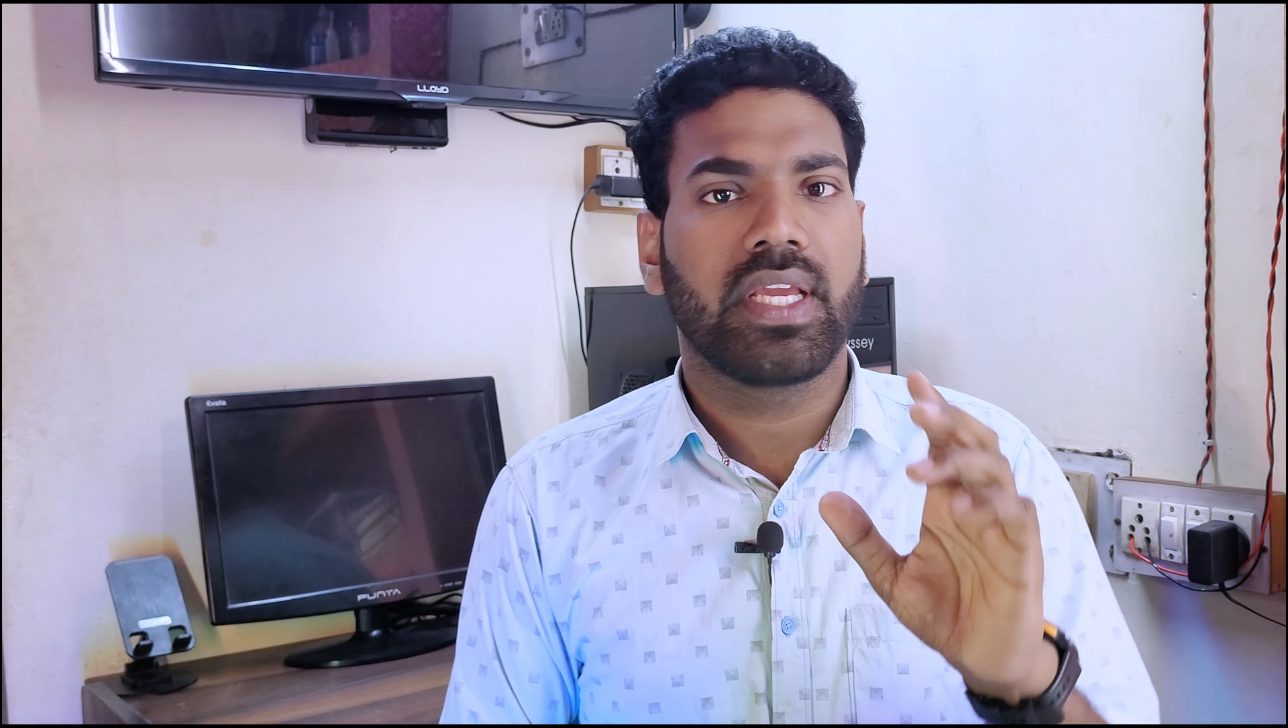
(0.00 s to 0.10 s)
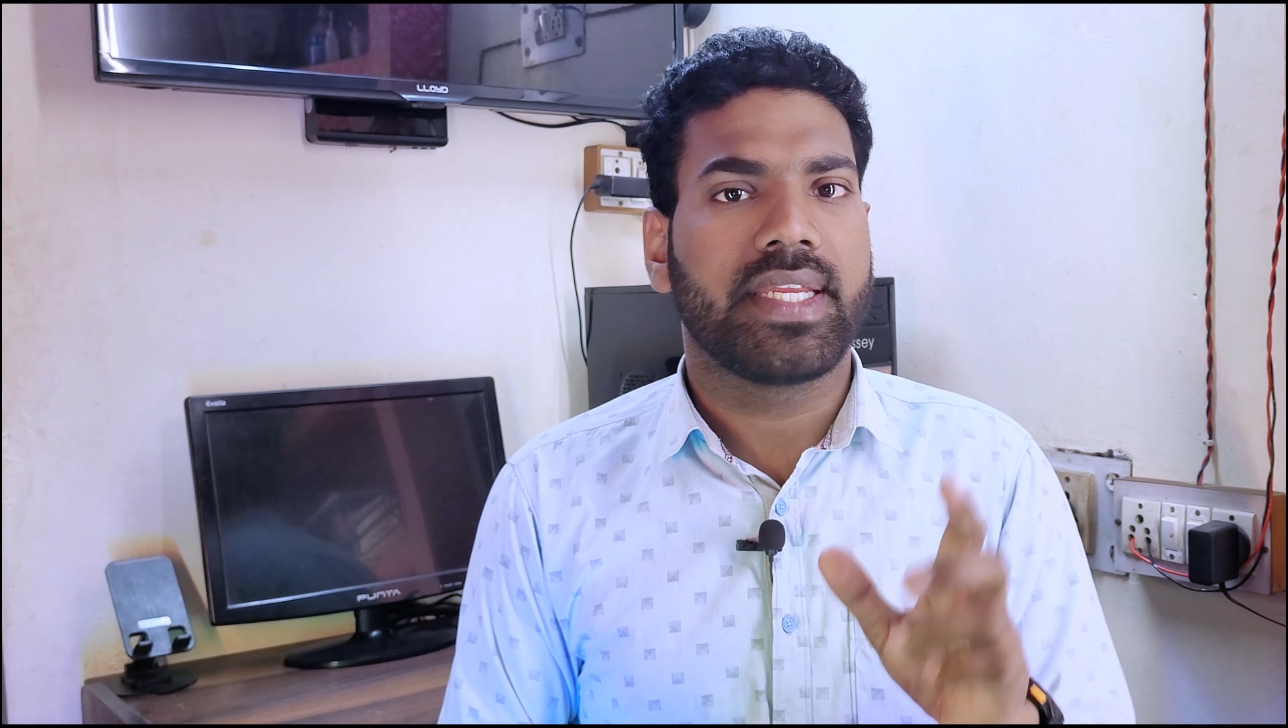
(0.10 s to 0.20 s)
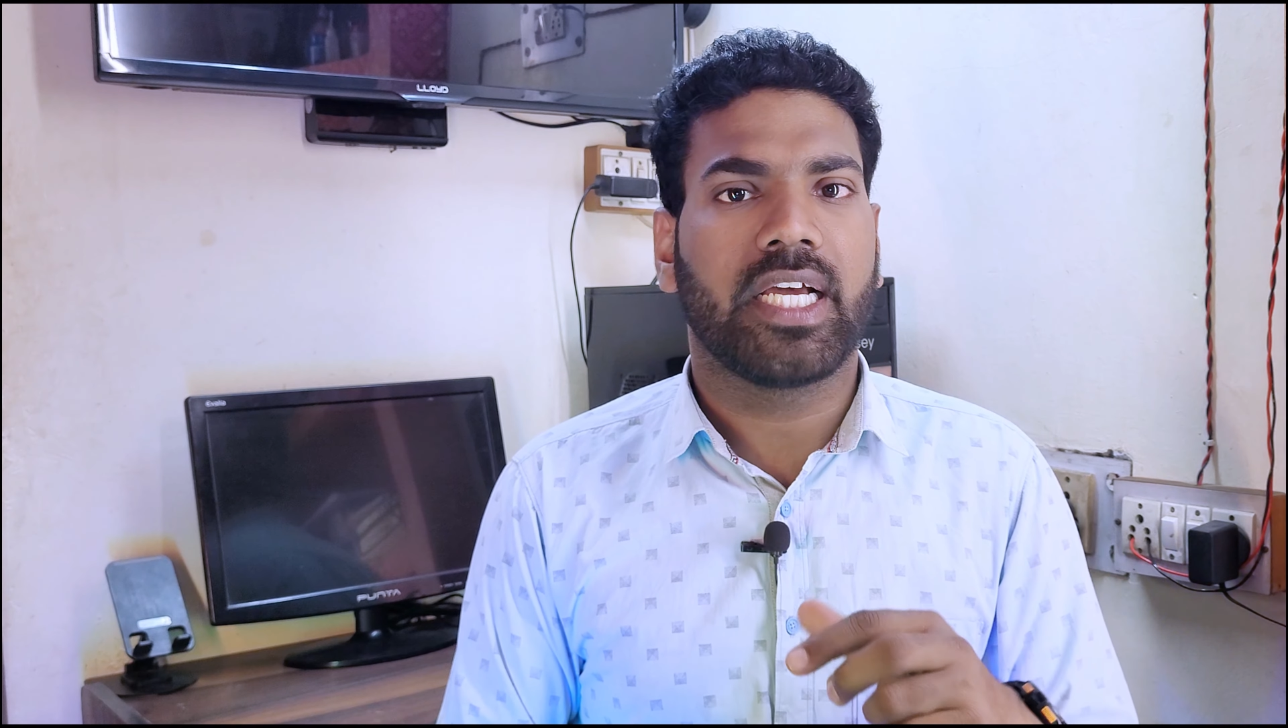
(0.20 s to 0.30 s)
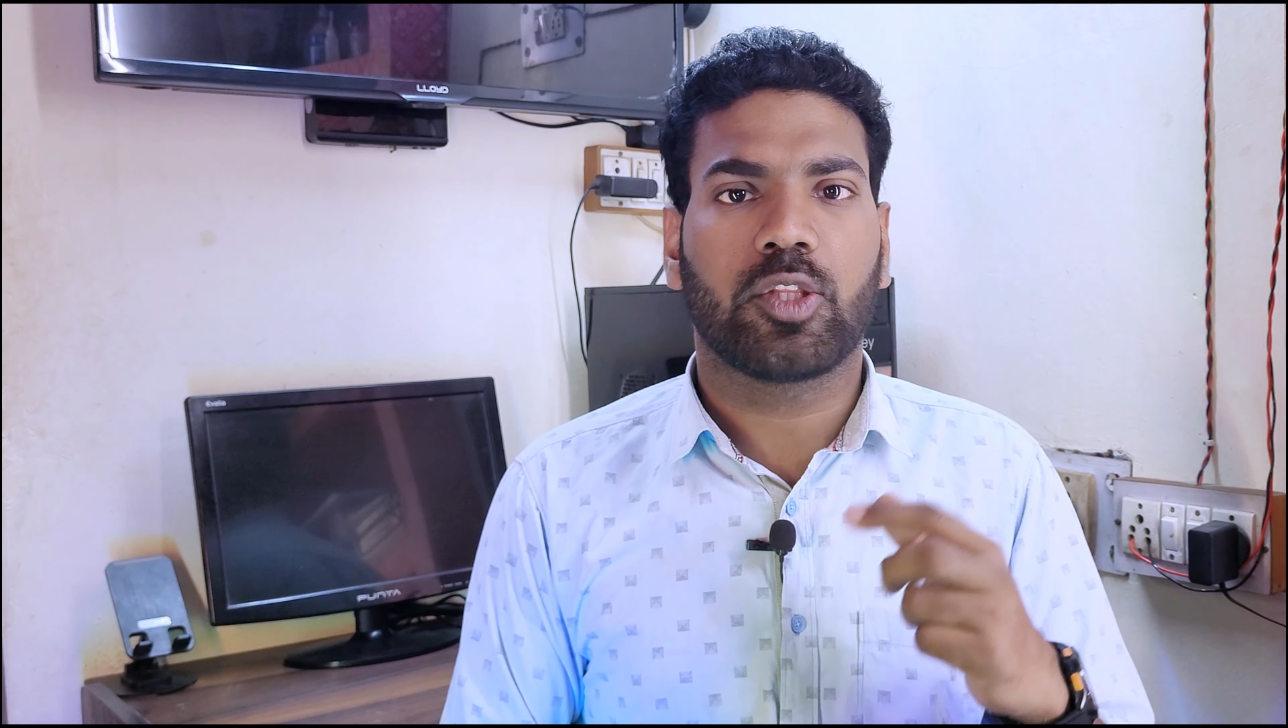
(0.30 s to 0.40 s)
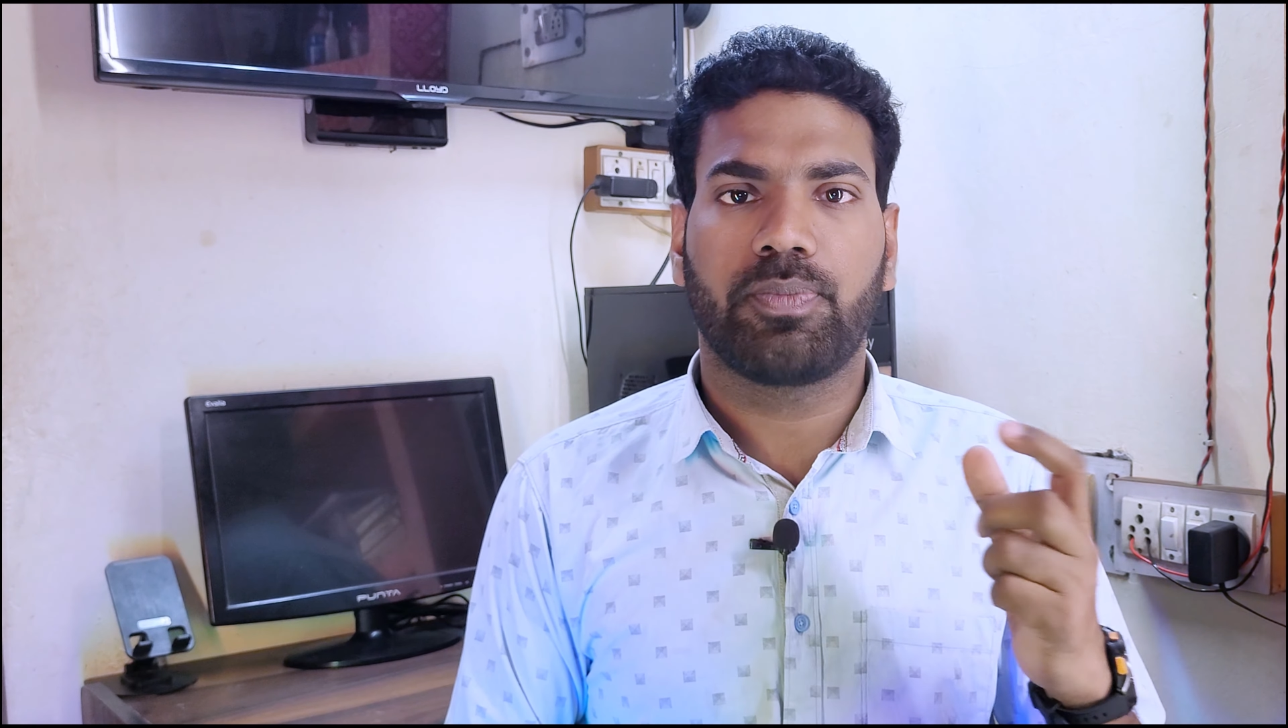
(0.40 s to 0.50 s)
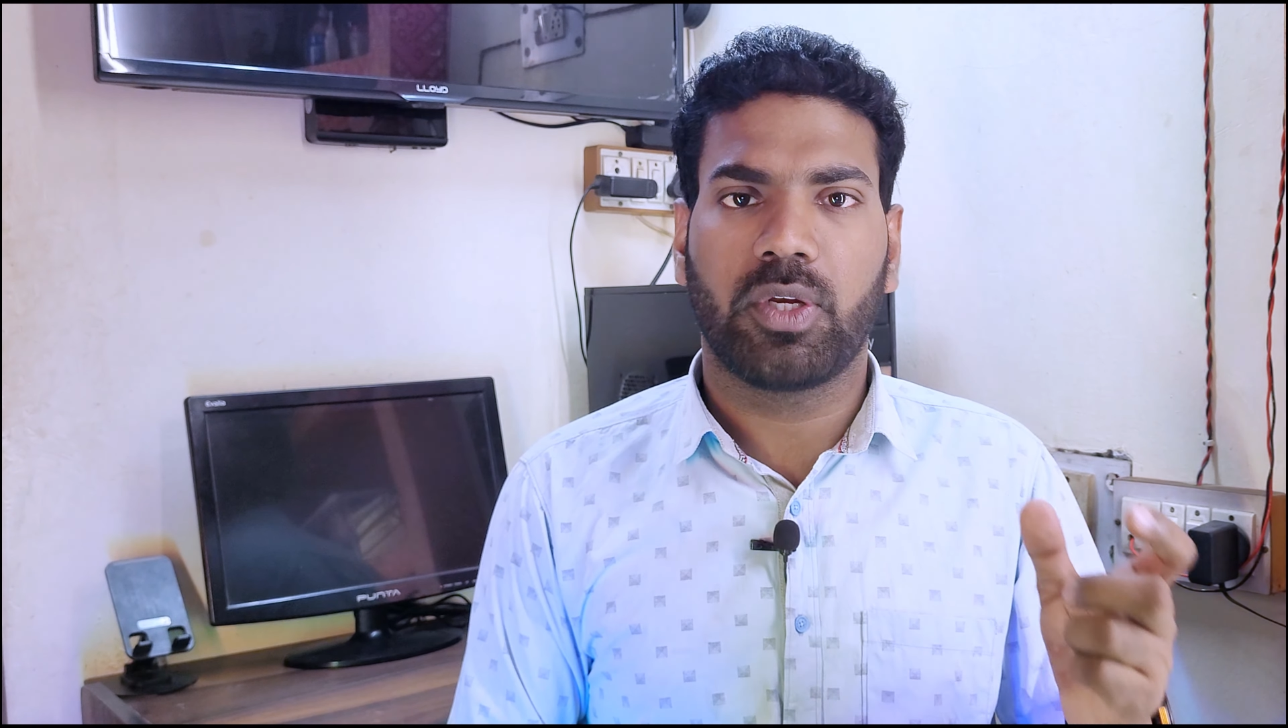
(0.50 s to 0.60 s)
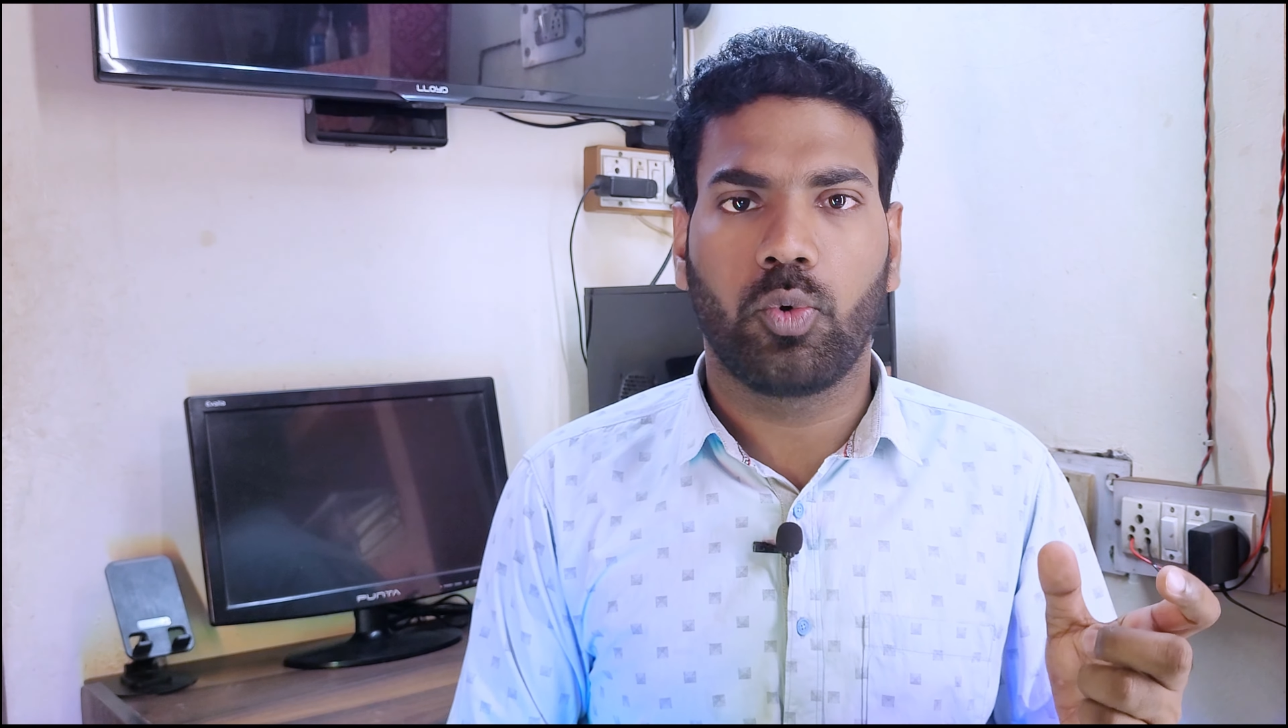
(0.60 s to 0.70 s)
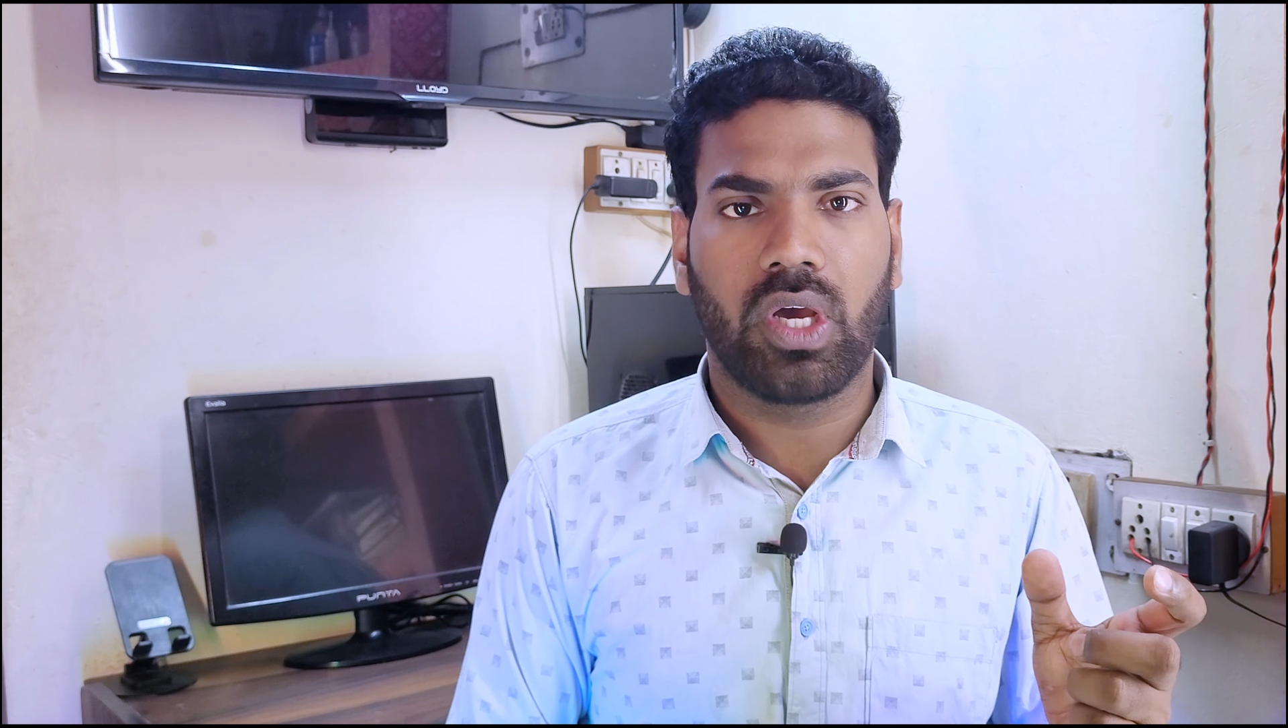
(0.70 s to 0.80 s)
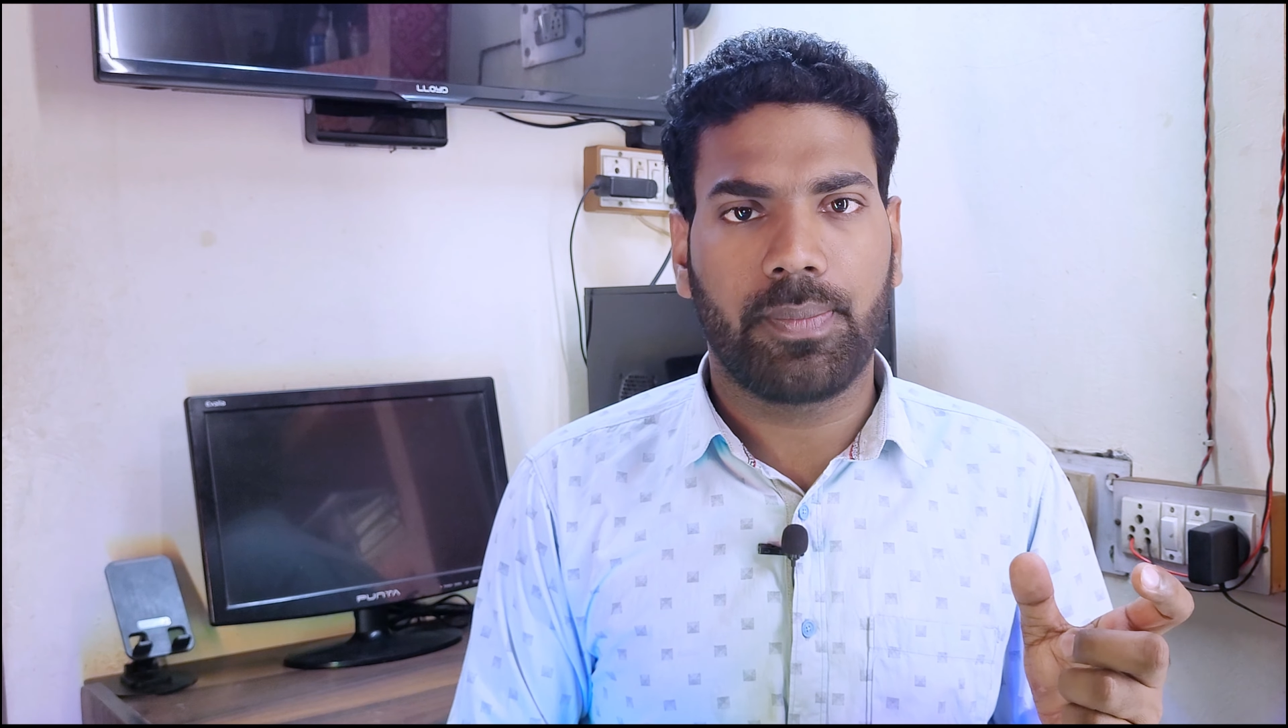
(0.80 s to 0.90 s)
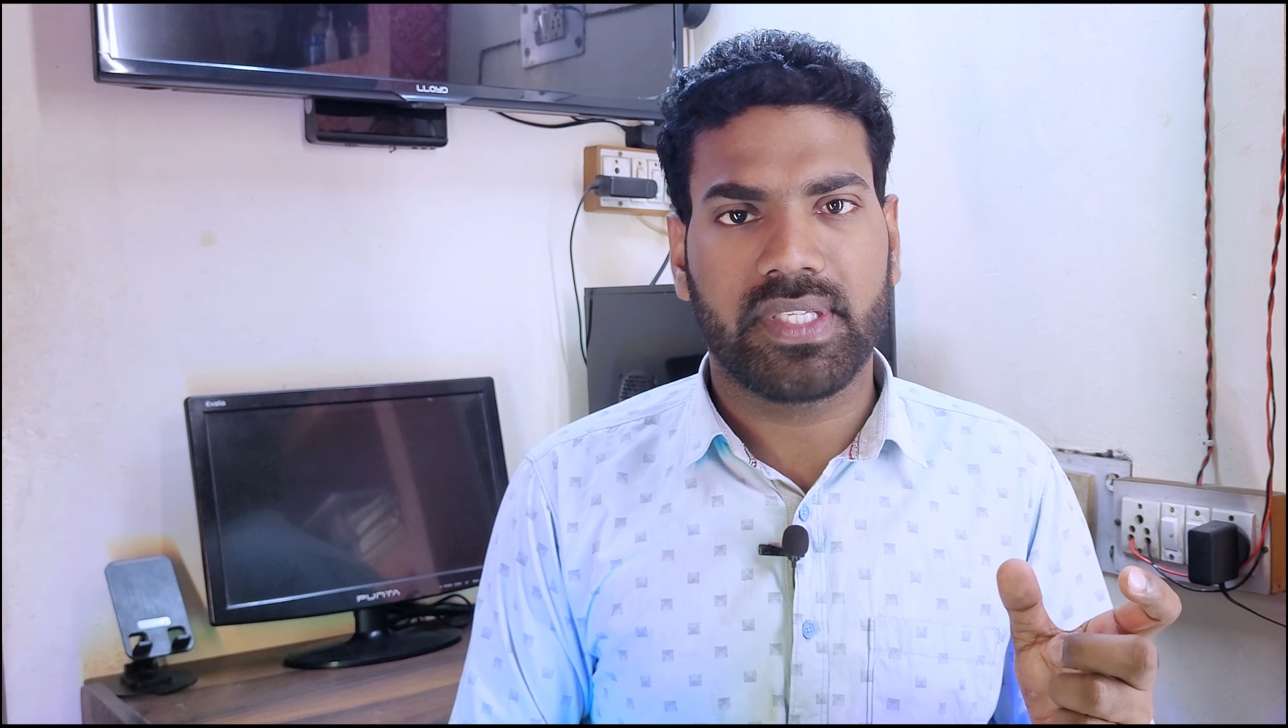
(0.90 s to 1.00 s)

या तो फिर गूगल